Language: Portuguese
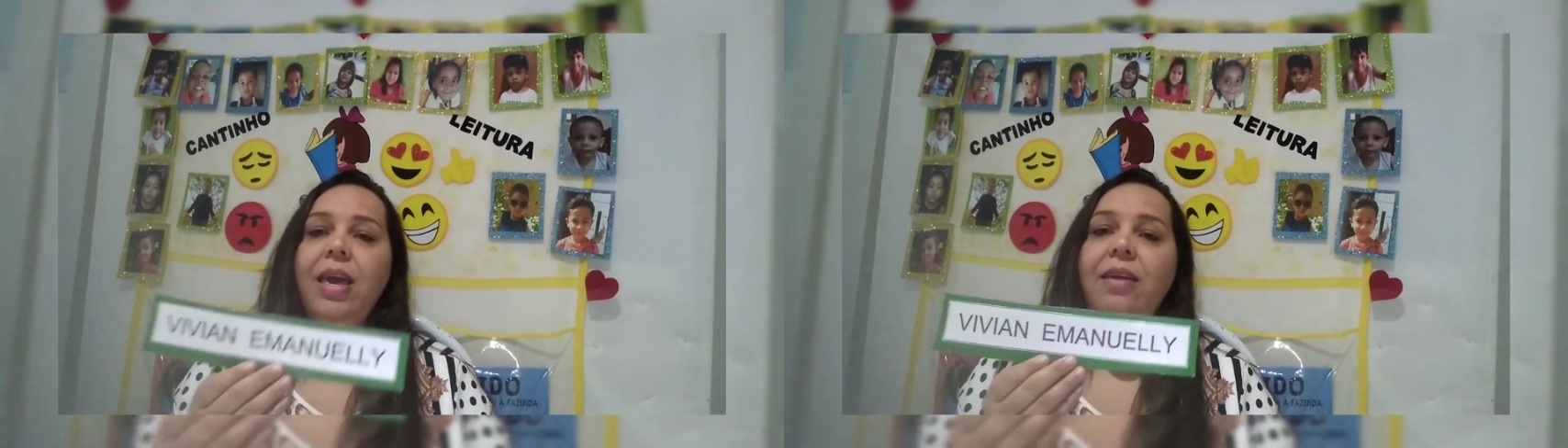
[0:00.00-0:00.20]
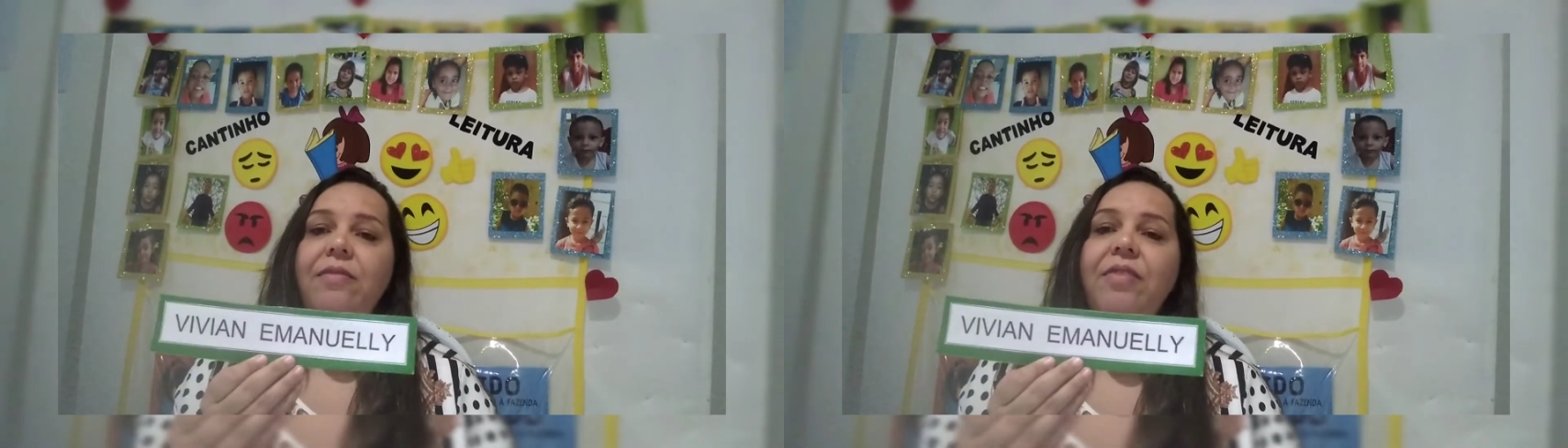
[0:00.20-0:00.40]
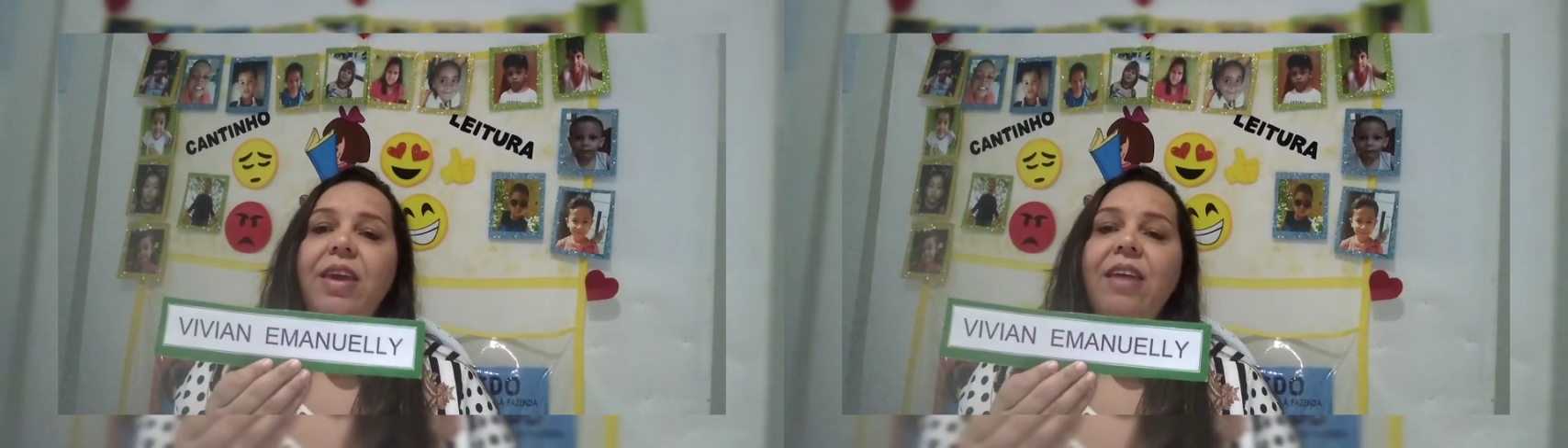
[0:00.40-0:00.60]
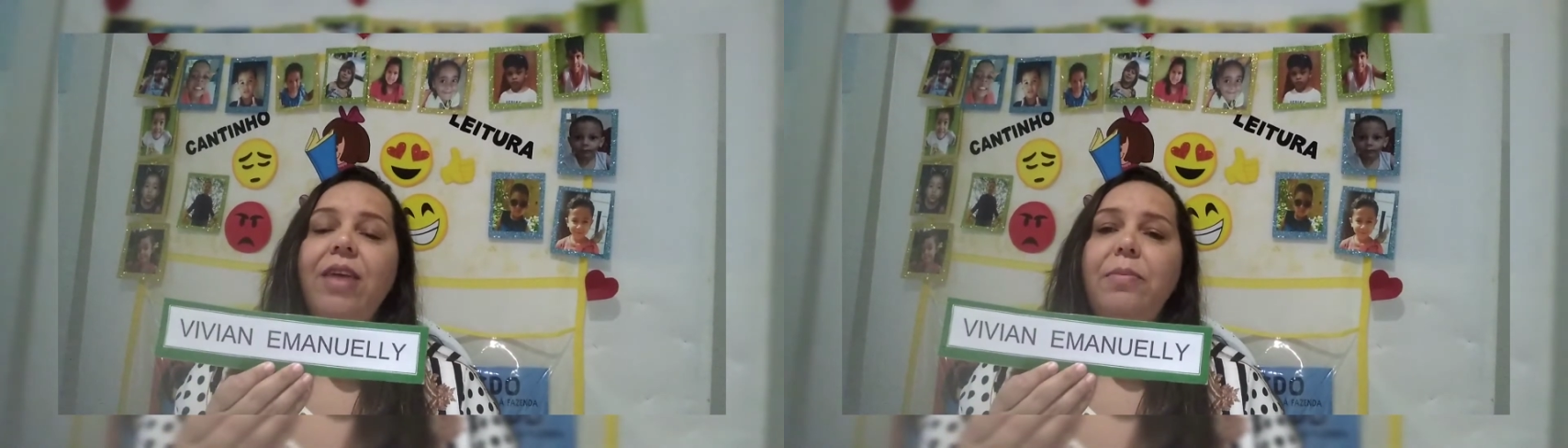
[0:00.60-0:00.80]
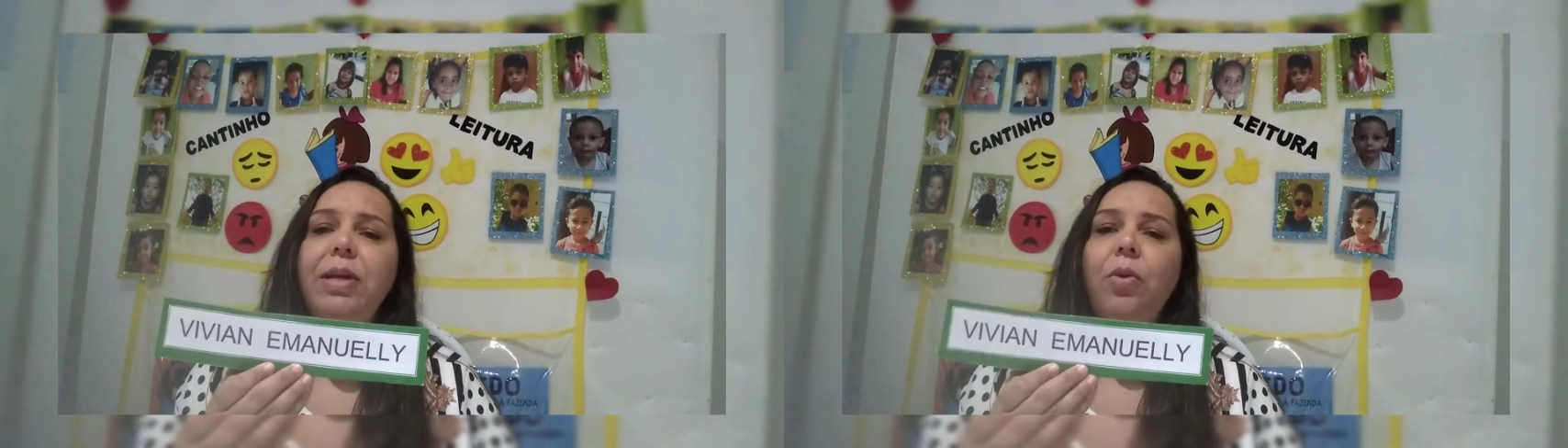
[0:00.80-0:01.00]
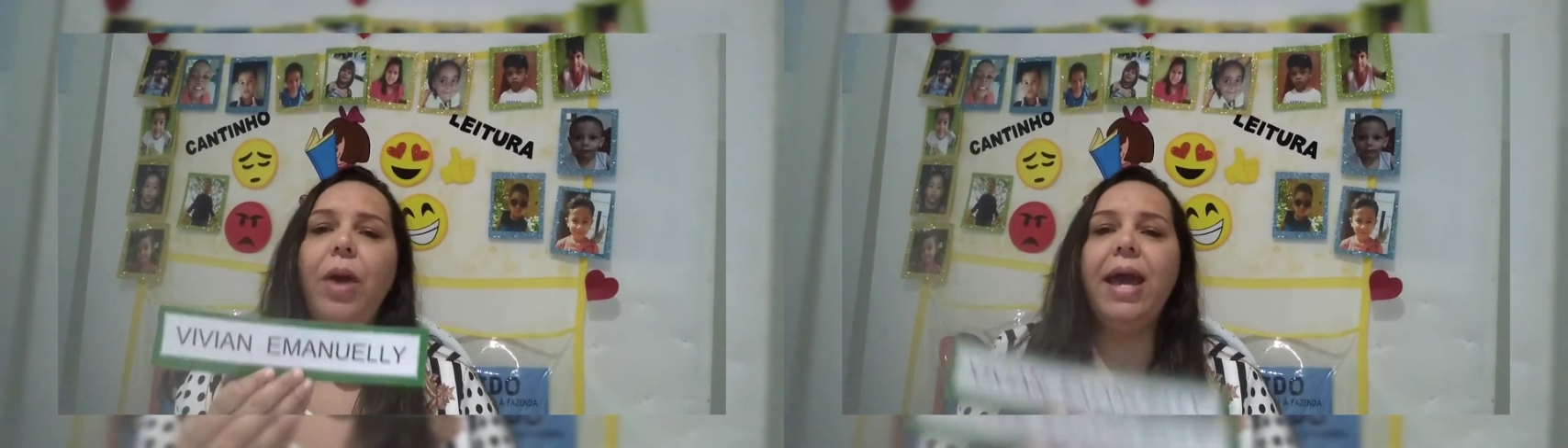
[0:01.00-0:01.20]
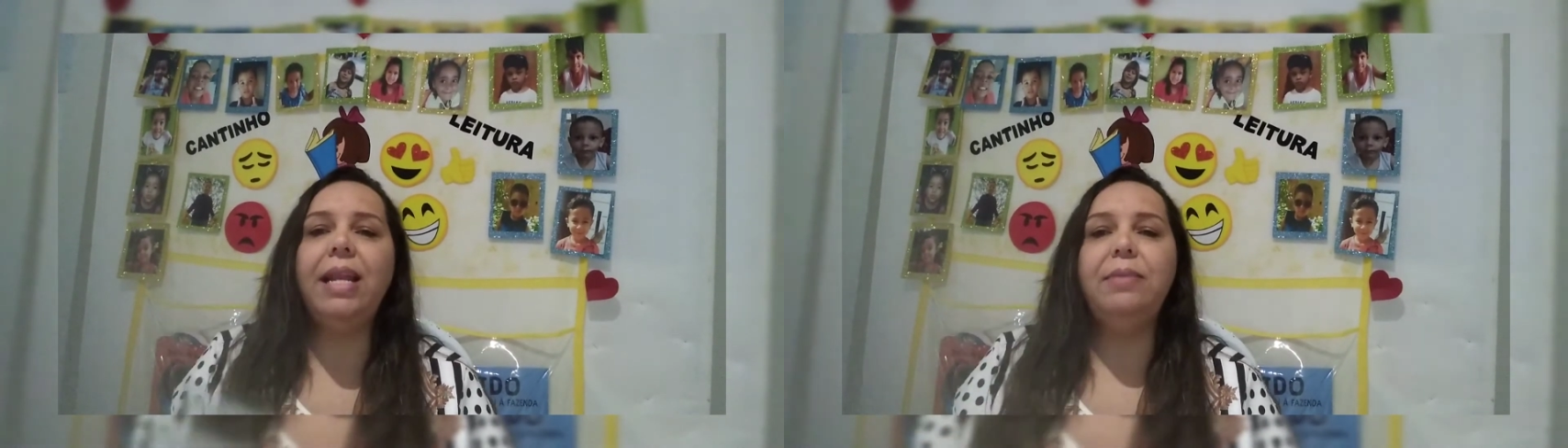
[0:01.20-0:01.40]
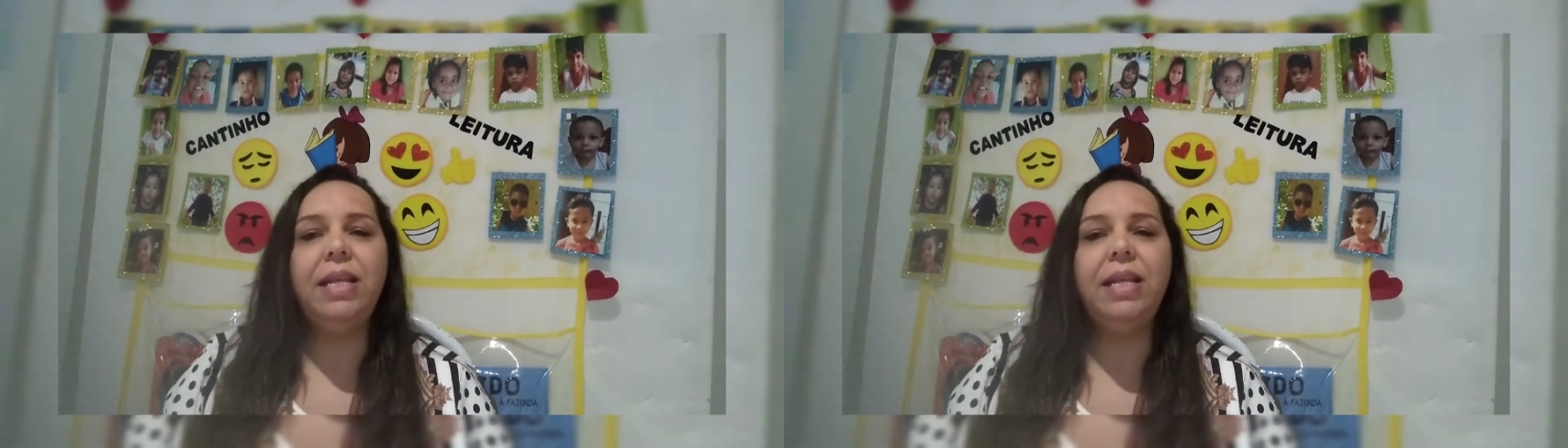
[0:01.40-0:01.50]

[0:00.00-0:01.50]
e Vivi Emanuele.